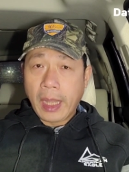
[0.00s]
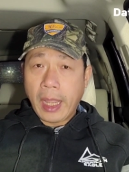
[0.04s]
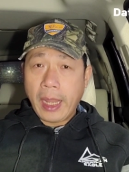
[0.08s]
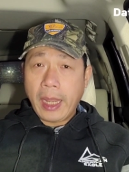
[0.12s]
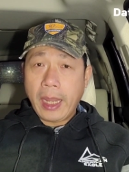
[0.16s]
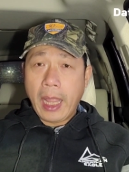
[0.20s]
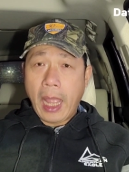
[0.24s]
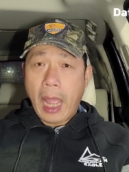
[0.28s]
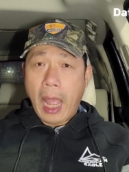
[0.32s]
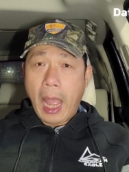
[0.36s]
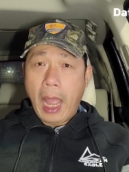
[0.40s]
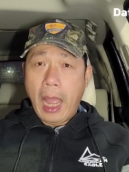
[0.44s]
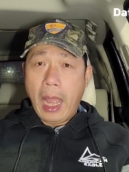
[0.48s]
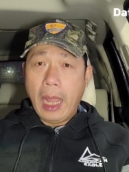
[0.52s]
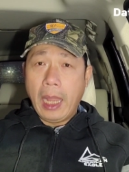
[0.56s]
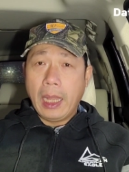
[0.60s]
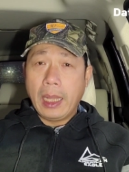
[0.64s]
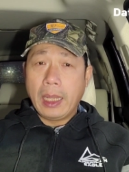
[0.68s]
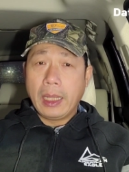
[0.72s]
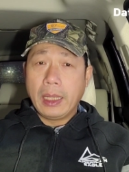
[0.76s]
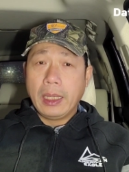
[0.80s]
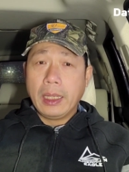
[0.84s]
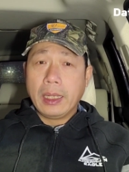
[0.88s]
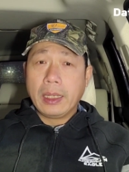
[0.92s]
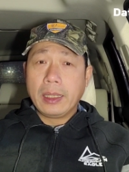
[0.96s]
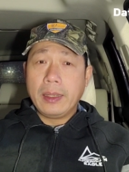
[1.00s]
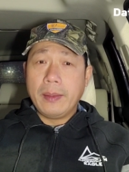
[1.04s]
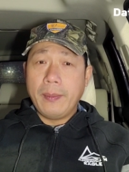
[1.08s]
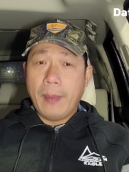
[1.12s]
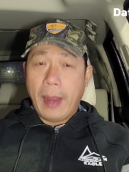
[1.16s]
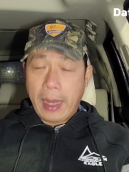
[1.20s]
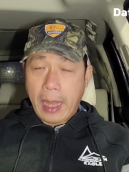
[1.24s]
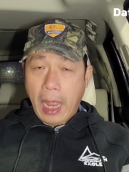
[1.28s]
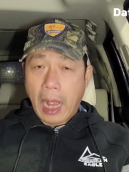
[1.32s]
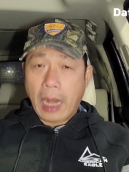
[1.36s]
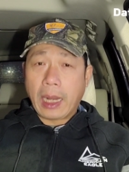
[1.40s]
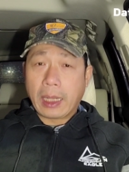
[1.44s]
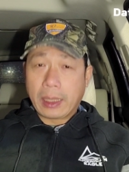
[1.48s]
thì à,
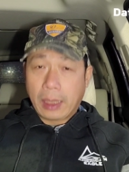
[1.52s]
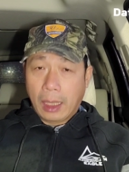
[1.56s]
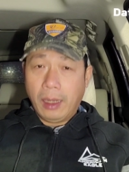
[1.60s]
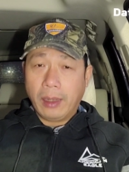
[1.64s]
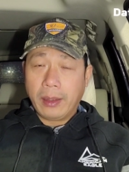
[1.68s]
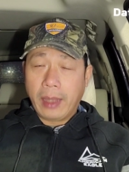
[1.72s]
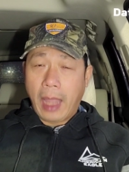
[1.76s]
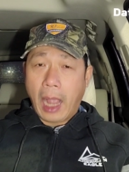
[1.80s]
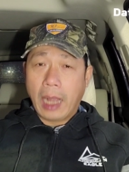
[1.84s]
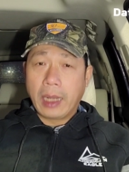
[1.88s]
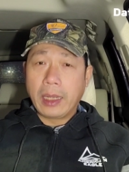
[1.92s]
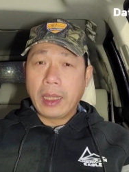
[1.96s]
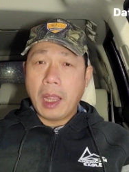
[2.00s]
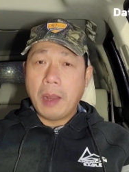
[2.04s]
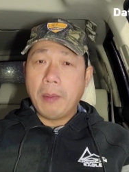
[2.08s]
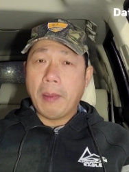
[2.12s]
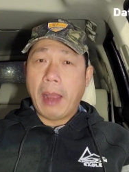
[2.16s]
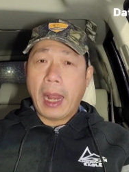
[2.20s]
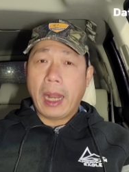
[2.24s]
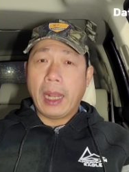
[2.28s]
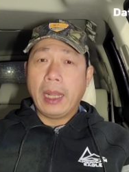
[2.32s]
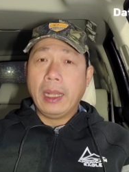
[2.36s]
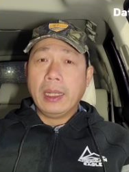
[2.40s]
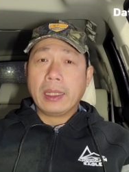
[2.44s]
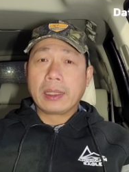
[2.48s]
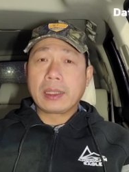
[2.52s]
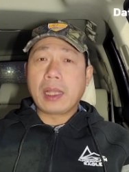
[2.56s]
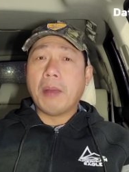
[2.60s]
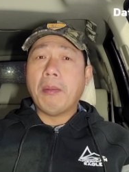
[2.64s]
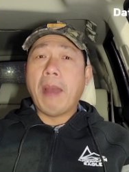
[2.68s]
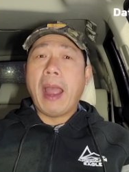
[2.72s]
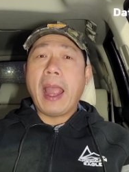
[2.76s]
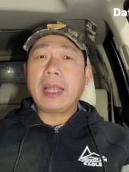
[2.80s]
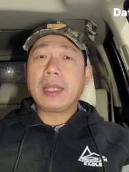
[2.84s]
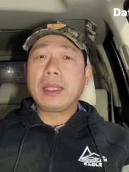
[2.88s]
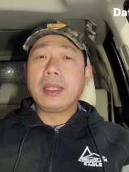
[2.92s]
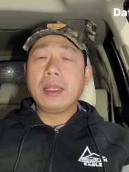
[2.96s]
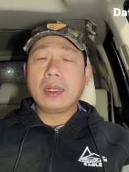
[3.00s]
bây giờ là thừa nhận nhưng mà tao
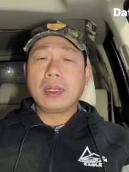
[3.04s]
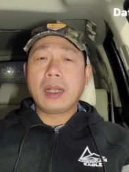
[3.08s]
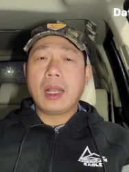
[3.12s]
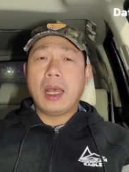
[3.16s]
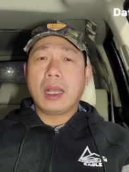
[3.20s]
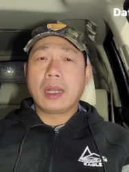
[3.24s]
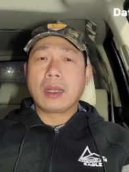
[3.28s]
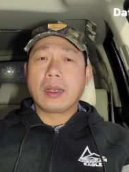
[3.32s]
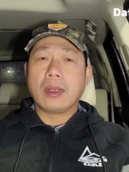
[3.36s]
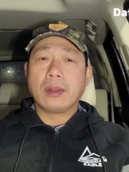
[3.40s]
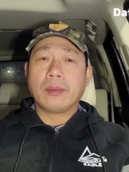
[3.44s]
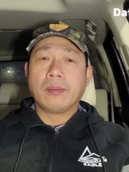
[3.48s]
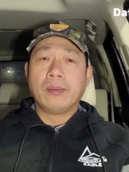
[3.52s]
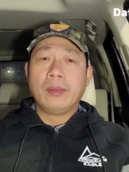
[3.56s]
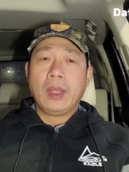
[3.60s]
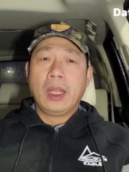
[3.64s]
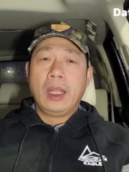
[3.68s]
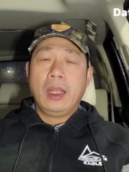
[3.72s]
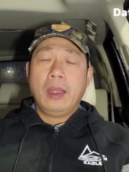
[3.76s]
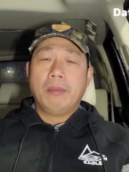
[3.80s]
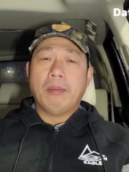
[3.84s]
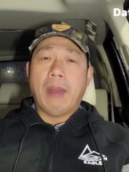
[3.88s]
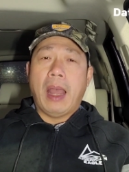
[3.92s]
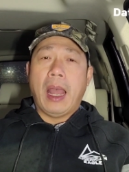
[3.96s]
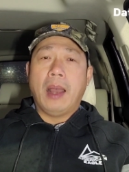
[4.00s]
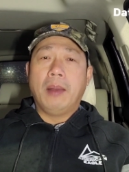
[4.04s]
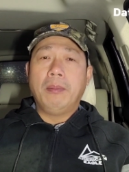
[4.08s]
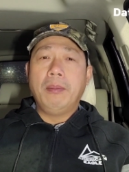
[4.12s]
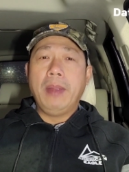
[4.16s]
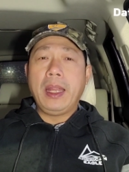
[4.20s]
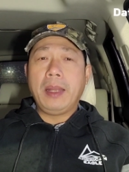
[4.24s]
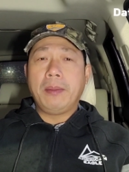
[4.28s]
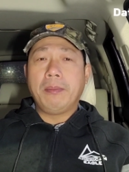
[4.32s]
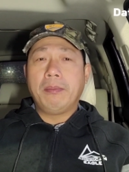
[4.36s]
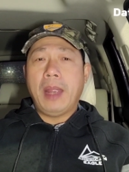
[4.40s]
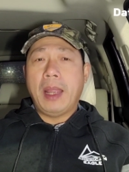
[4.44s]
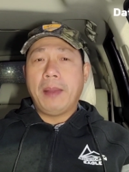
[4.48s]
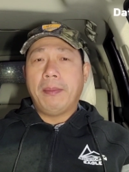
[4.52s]
bán trước đó rồi mà không
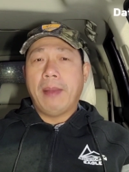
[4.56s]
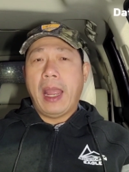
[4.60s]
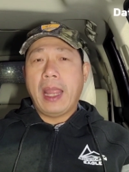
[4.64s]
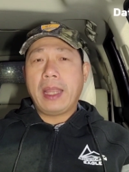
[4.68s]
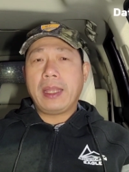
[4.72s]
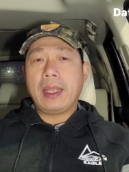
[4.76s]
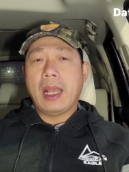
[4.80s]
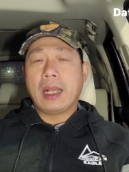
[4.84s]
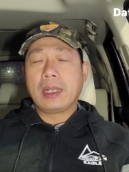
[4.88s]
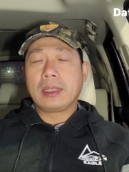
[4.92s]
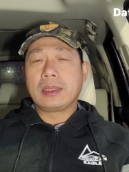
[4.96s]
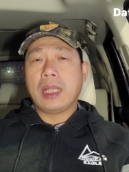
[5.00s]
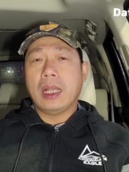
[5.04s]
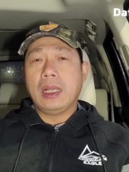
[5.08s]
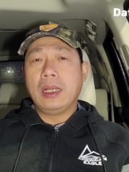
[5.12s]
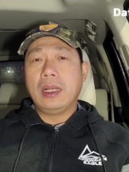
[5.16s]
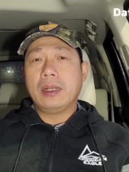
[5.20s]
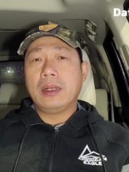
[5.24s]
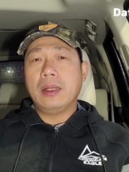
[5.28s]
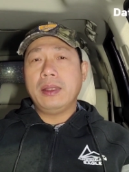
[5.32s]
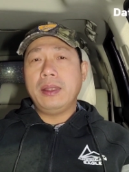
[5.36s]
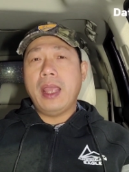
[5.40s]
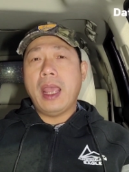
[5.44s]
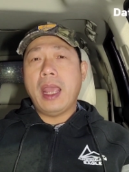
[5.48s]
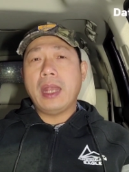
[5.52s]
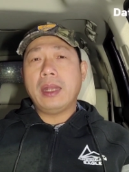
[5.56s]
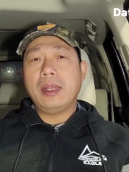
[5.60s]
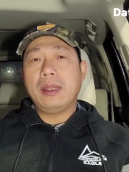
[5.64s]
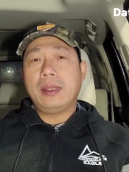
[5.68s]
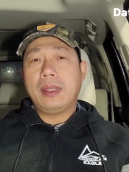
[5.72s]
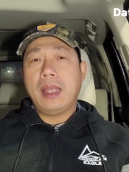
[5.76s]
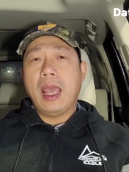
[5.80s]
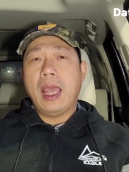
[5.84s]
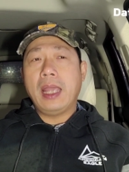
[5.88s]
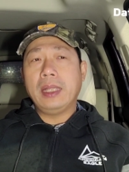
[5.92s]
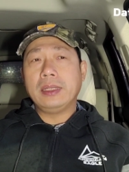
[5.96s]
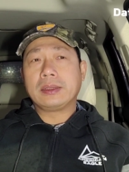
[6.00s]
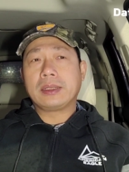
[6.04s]
biết máy bay dân sự rồi nó về nó
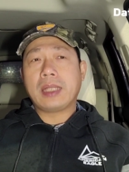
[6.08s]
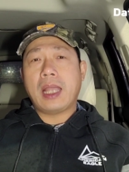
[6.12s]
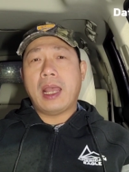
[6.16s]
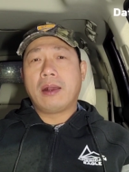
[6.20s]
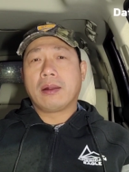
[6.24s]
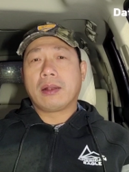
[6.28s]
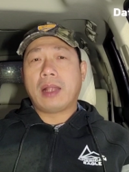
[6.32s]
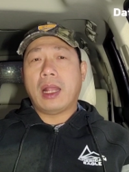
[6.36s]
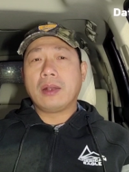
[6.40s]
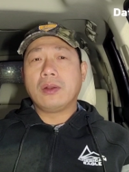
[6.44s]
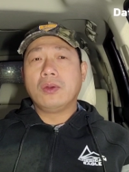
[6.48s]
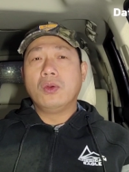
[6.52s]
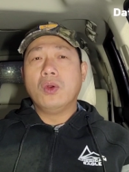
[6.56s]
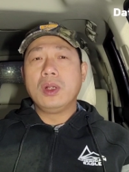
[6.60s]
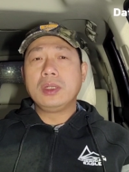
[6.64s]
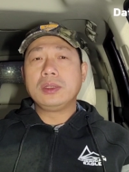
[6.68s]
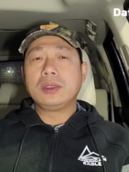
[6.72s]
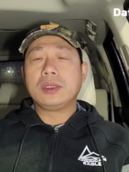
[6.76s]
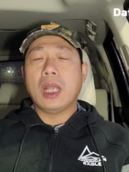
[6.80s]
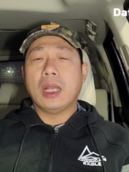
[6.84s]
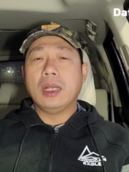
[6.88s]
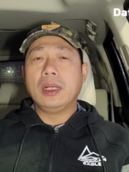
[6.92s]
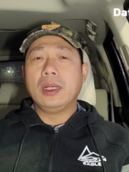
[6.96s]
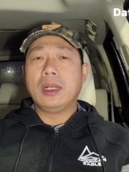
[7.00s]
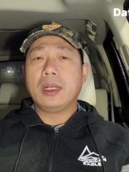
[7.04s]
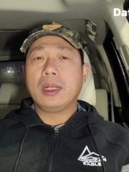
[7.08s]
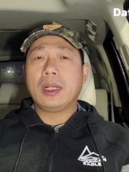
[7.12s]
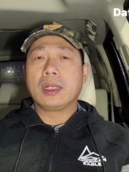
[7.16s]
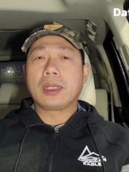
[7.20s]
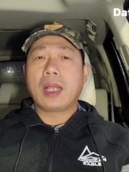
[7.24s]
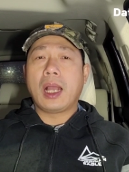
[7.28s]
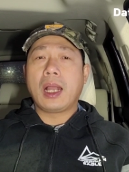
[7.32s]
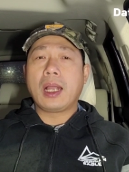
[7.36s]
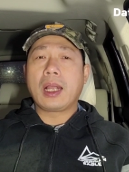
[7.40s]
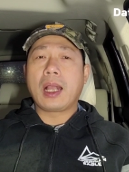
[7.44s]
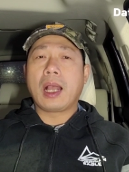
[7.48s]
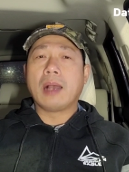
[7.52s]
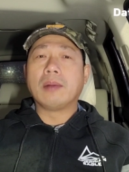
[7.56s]
chế sao thành quân sự rồi nó
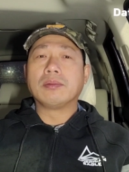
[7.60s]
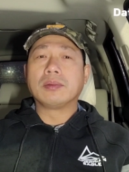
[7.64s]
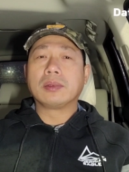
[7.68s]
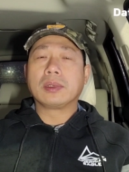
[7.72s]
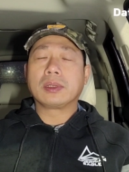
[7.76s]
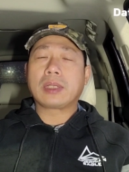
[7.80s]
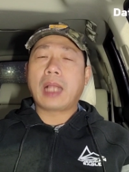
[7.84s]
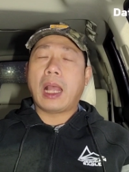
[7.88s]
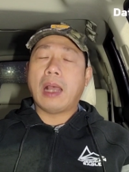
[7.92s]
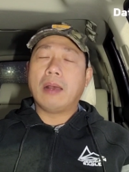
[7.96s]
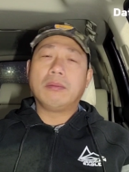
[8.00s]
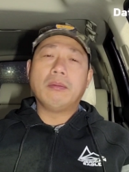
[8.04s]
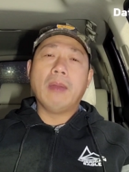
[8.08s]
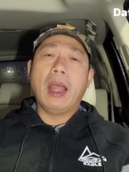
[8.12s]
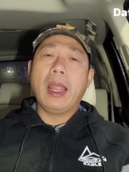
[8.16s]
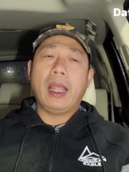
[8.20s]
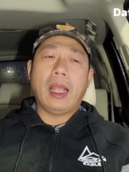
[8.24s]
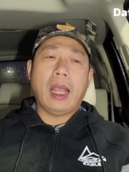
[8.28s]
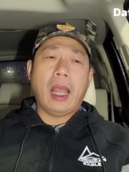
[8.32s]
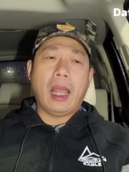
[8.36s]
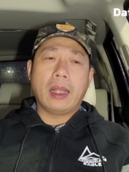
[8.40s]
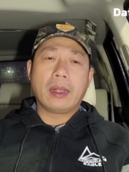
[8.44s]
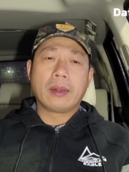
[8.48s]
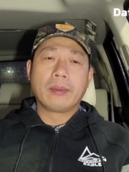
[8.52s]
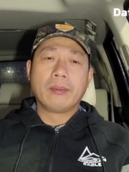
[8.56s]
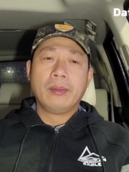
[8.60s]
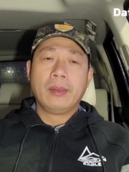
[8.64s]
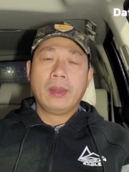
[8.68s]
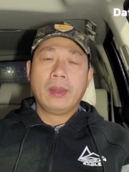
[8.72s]
tấn công rồi tao không biết à